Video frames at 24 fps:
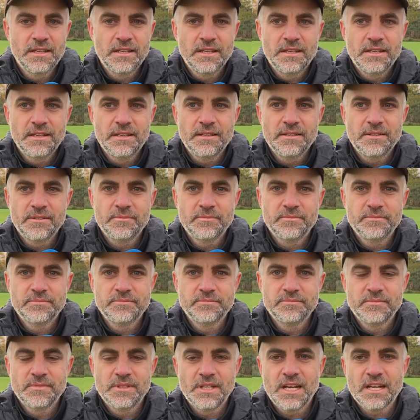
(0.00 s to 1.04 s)

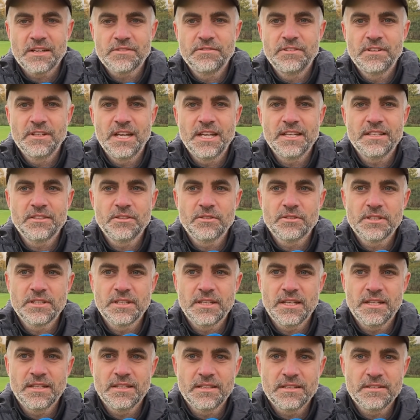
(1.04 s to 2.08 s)
Ähm, lag vielleicht auch
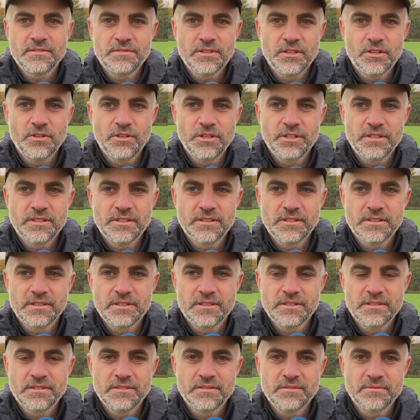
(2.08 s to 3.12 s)
daran, dass wir
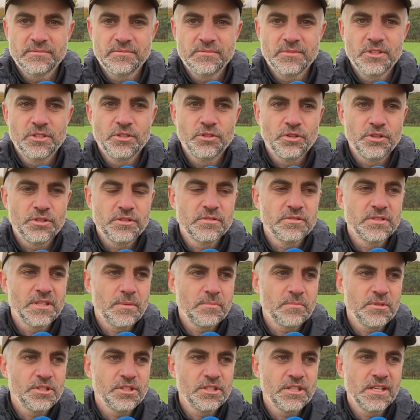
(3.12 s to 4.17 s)
heute ähm, eine neu
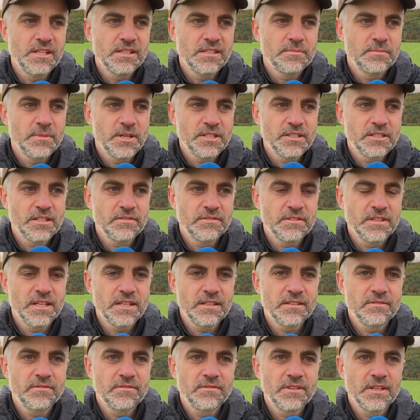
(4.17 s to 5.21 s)
zusammengestellte Mannschaft
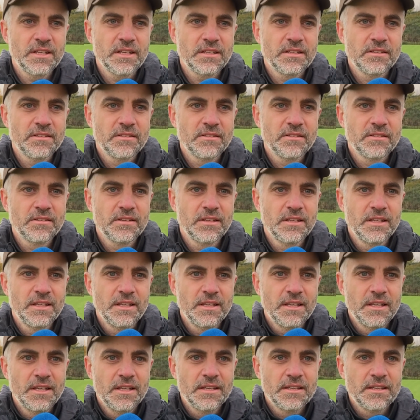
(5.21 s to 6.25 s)
hatten. Wir hatten
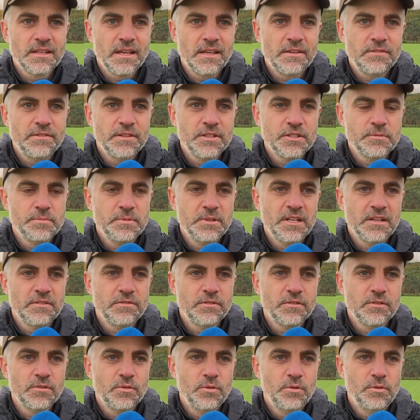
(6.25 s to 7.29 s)
drei, vier Spieler
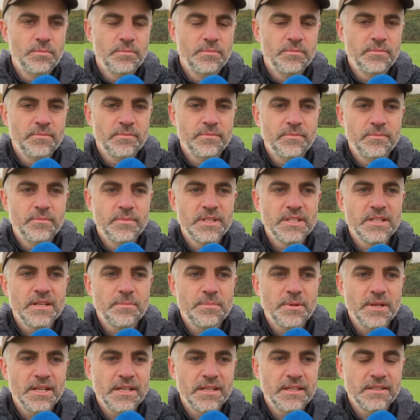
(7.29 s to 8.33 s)
von oben mit
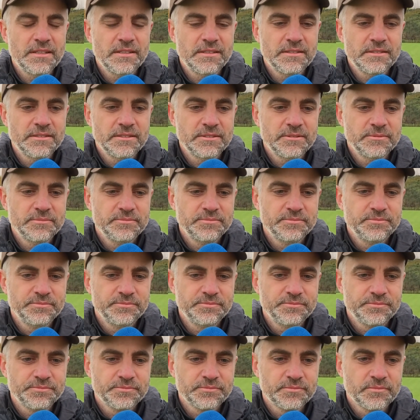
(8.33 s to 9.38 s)
dabei. Ähm,
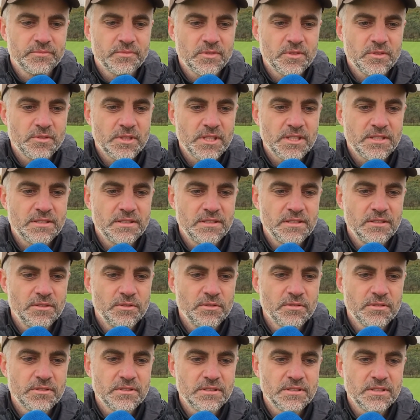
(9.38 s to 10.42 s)
sodass die
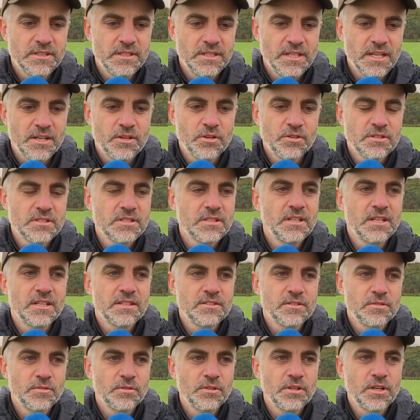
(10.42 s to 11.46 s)
Jungs in der
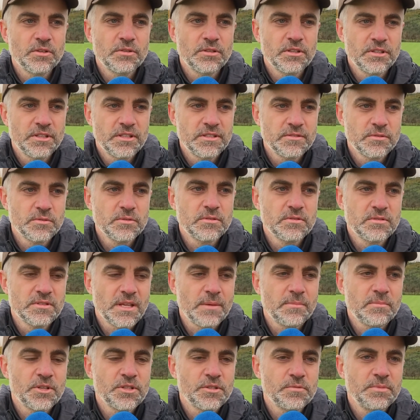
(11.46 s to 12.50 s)
Konstellation auch noch nicht so
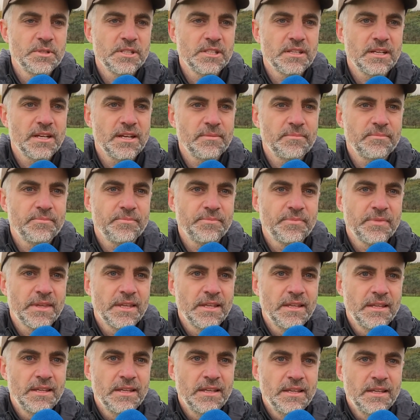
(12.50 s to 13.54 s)
zusammengespielt haben.
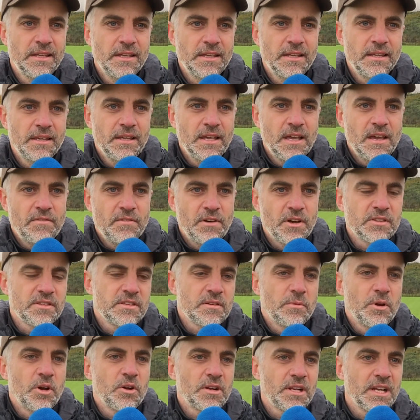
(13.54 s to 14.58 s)
War uns
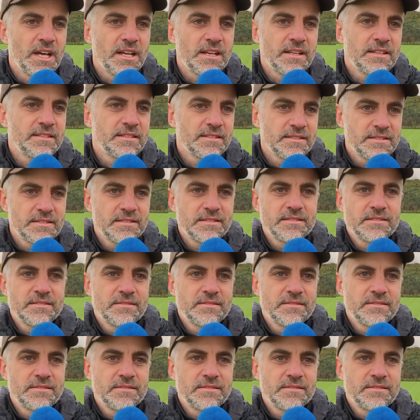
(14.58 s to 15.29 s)
aber auch klar, dass es